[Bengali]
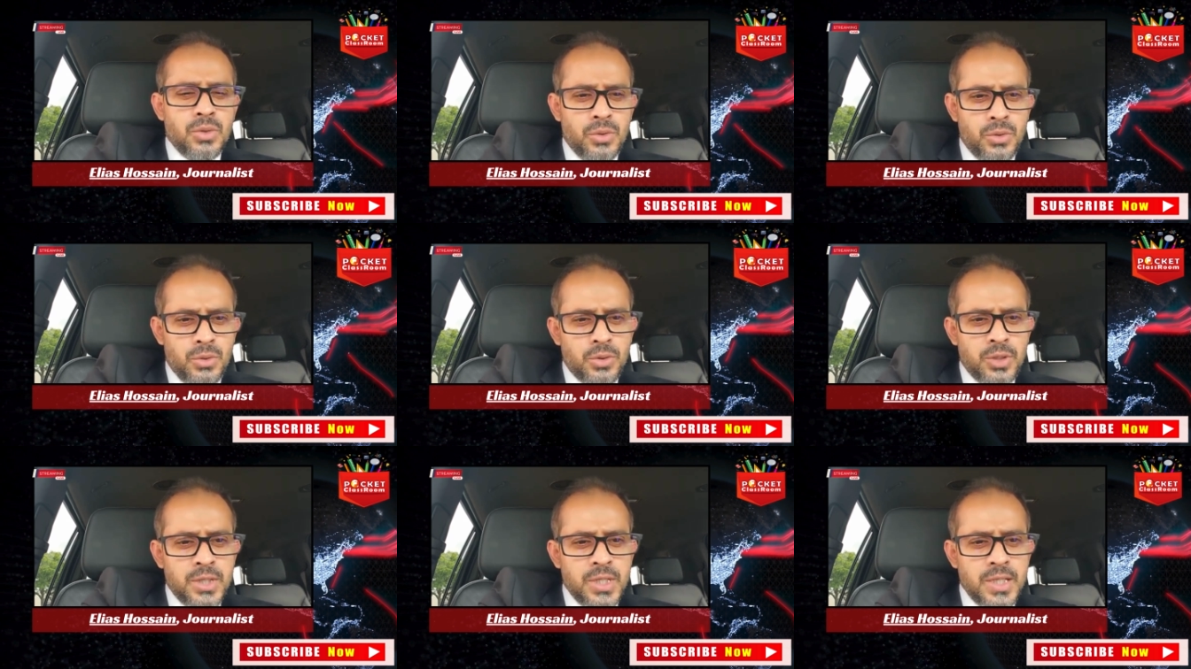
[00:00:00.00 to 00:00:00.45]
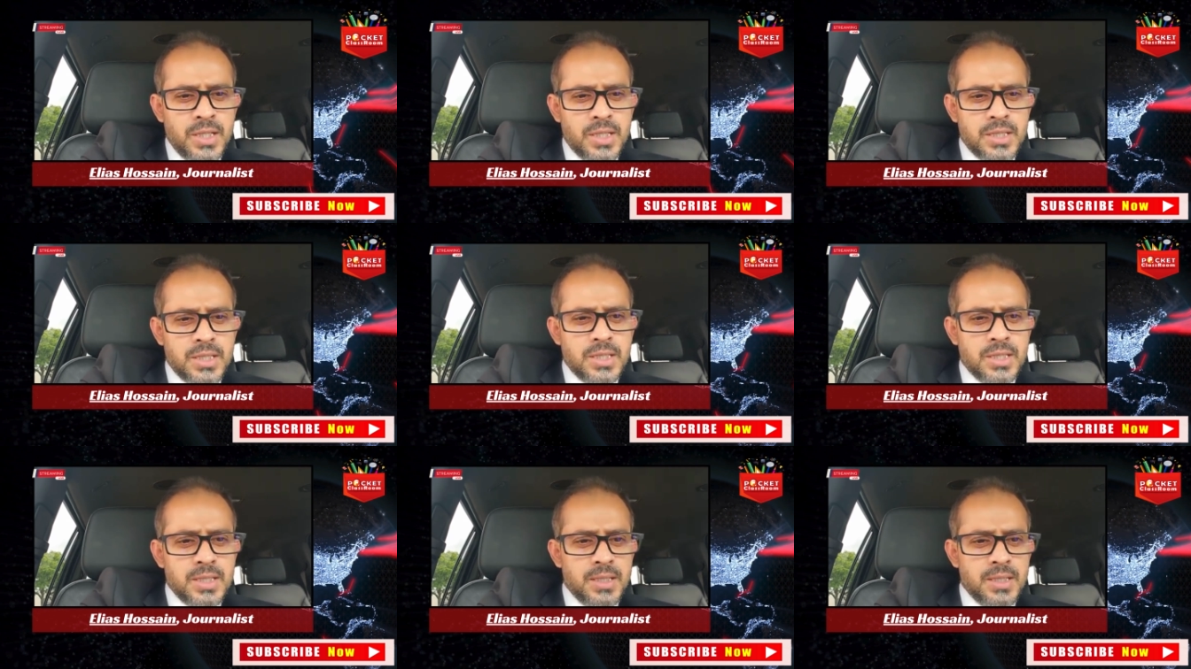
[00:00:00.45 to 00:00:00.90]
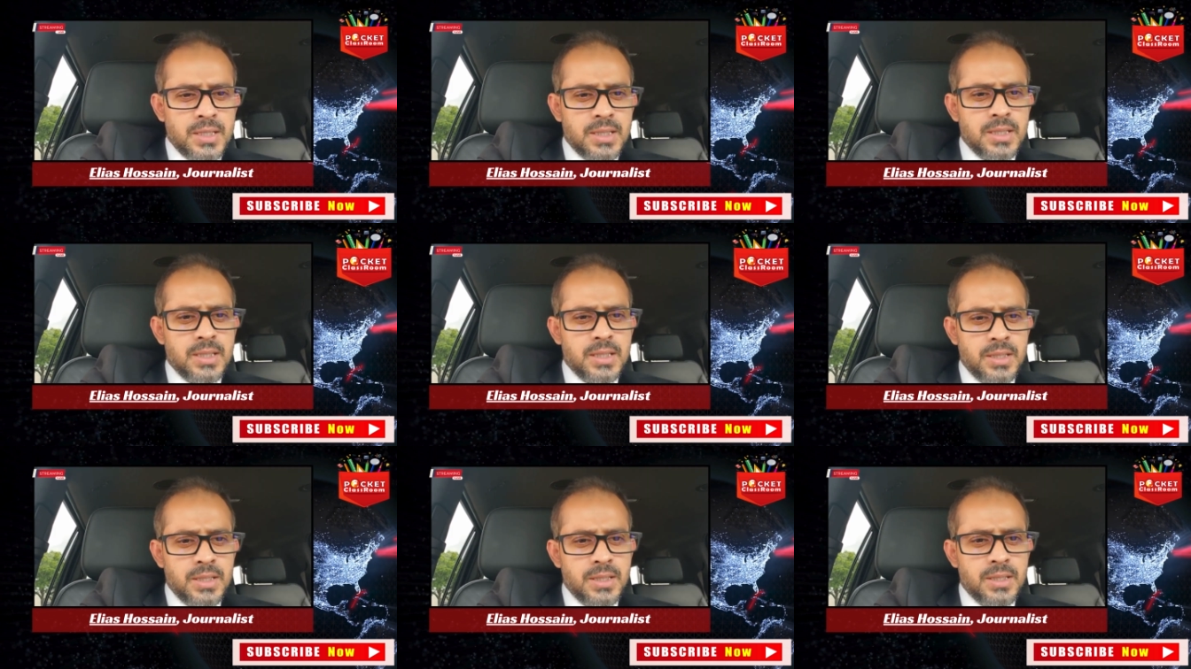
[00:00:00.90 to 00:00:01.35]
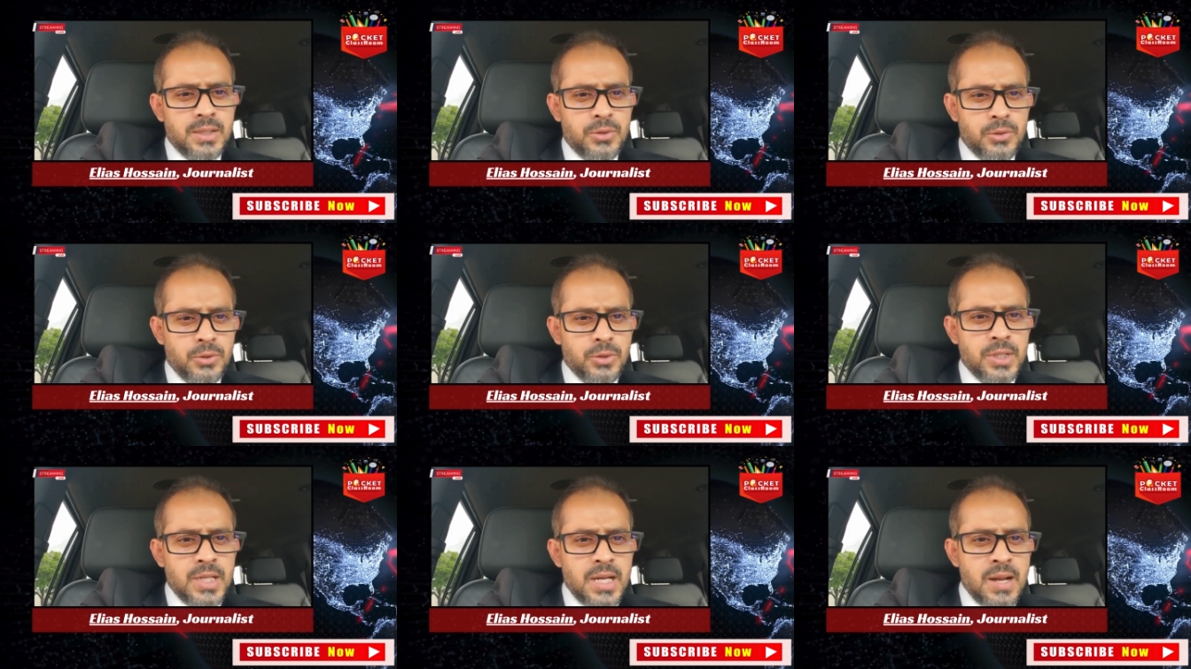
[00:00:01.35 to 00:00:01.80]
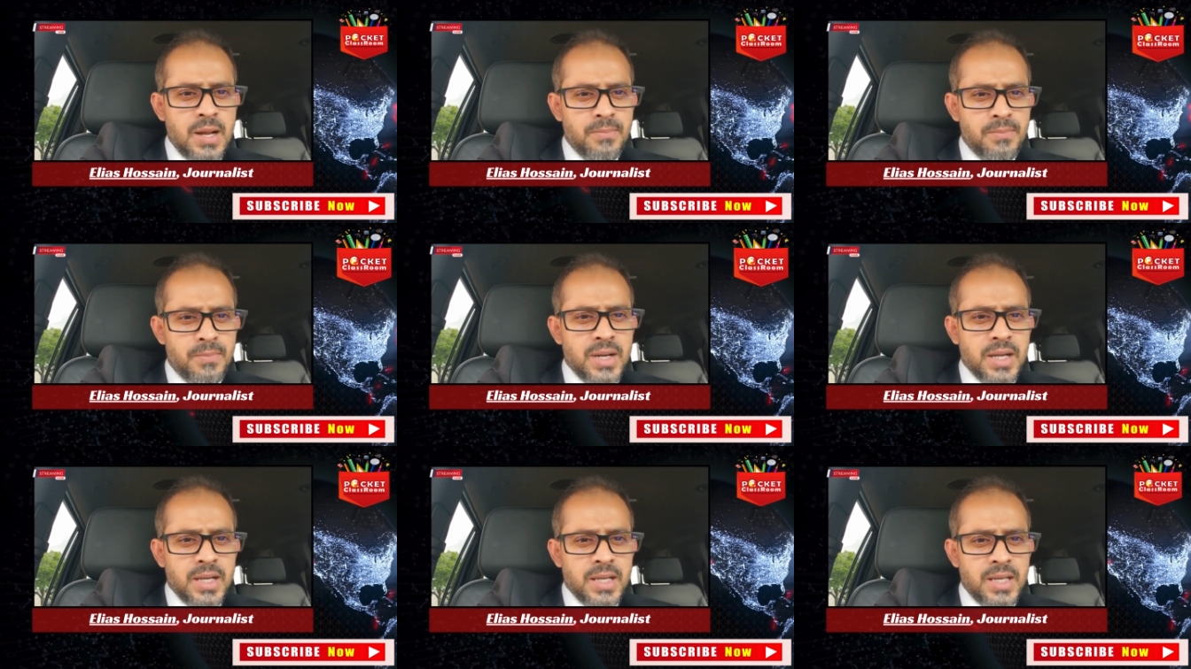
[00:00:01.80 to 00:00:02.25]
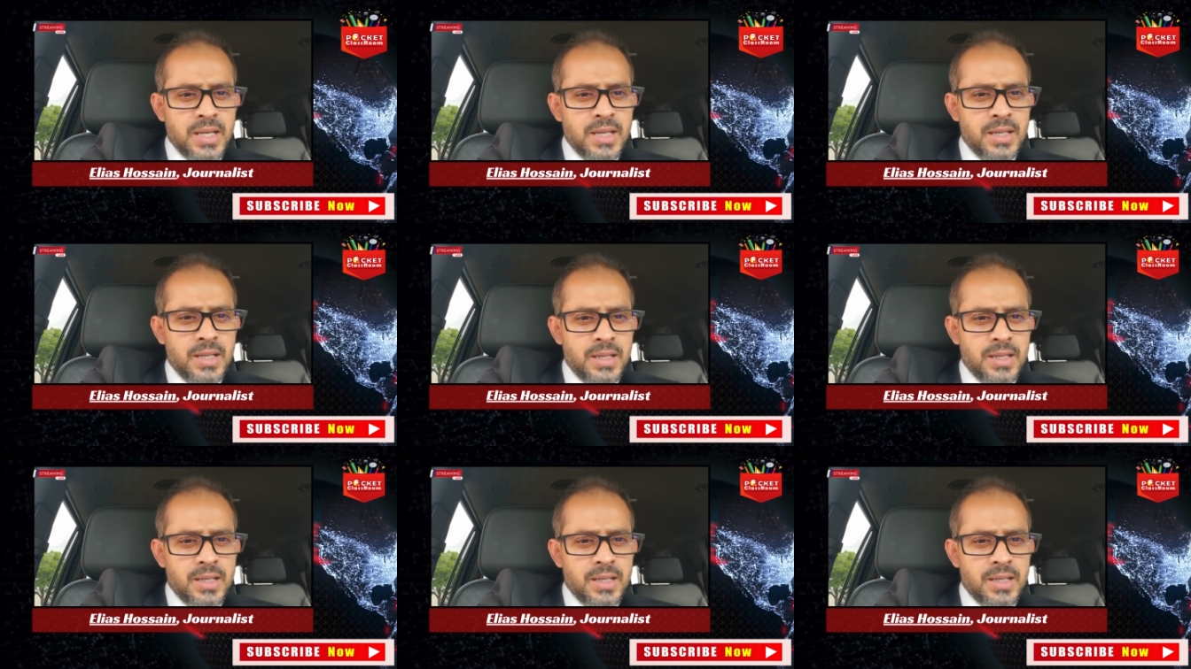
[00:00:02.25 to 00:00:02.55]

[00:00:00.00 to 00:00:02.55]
তোদের তোদের আব্বাকে